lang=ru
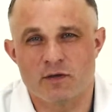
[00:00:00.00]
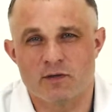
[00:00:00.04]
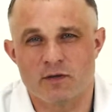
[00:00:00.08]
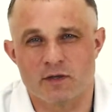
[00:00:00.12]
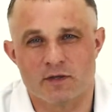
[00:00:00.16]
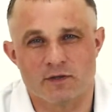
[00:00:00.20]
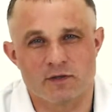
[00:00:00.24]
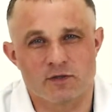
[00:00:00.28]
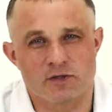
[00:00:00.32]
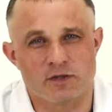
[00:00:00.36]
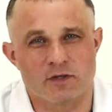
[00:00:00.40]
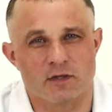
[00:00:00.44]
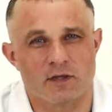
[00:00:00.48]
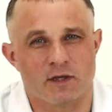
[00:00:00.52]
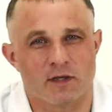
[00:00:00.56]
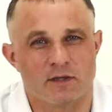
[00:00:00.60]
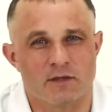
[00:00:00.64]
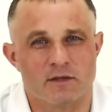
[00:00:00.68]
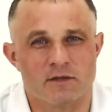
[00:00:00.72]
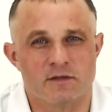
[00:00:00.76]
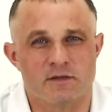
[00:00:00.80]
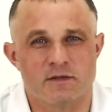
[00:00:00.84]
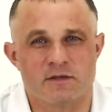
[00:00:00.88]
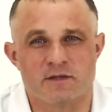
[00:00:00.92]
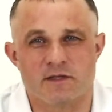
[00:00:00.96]
конечно,
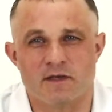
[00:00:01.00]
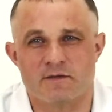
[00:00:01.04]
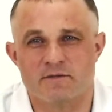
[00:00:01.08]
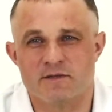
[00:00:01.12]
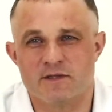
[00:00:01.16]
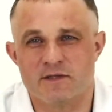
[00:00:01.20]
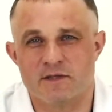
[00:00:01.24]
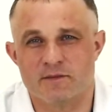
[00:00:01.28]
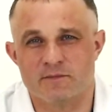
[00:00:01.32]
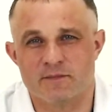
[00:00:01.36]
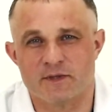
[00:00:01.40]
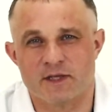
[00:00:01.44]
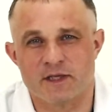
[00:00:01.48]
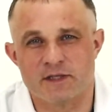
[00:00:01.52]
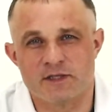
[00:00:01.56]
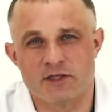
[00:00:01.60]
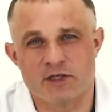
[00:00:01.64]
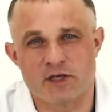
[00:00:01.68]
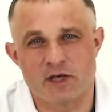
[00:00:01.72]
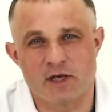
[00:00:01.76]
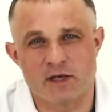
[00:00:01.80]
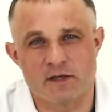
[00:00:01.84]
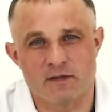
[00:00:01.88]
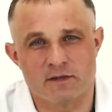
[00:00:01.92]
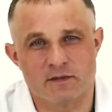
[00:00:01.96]
какие-то совсем
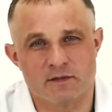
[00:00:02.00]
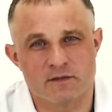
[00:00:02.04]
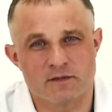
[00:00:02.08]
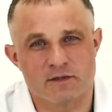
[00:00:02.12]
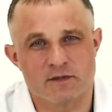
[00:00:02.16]
начальные